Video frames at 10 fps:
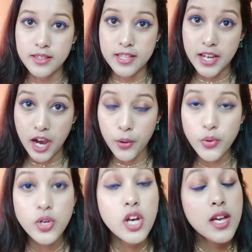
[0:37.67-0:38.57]
दिखाऊं
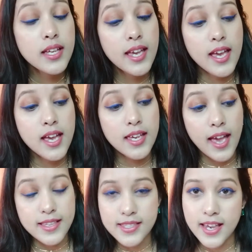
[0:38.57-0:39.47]
कि
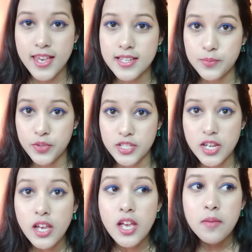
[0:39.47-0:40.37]
कैसा है
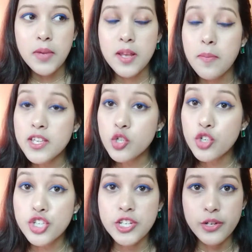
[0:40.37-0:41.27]
लिपस्टिक मेरे पास
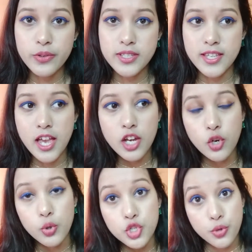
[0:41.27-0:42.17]
कुछ न्यूड्स है
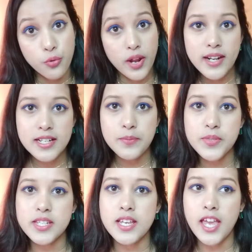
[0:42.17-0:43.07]
कुछ रेड
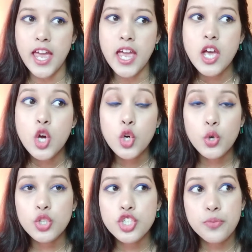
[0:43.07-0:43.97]
लिपस्टिक है
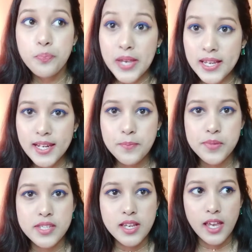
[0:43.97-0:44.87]
कुछ पिंक
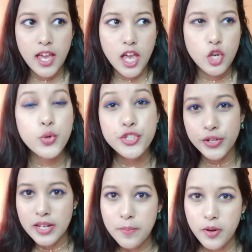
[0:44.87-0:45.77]
लिपस्टिक है कुछ
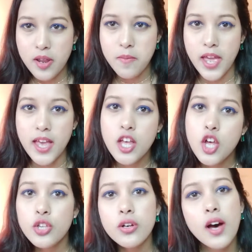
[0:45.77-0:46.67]
लिप क्रीम है
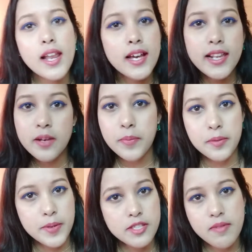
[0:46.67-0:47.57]
तो अलग अलग
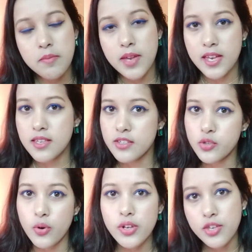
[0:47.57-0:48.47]
पर्पज में मैं
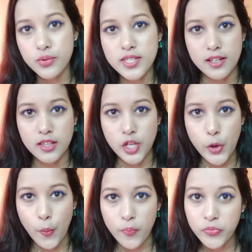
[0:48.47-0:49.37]
इसको यूज करती
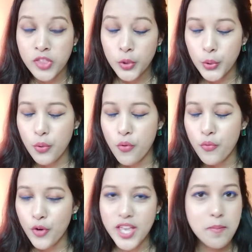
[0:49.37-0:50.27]
हूँ तो
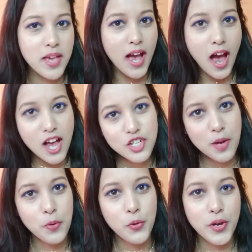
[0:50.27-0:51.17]
वही मैं आज
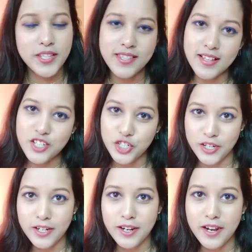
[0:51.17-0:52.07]
आप लोगों के साथ
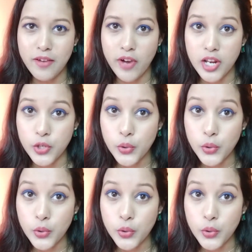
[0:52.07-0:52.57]
शेयर करने वाली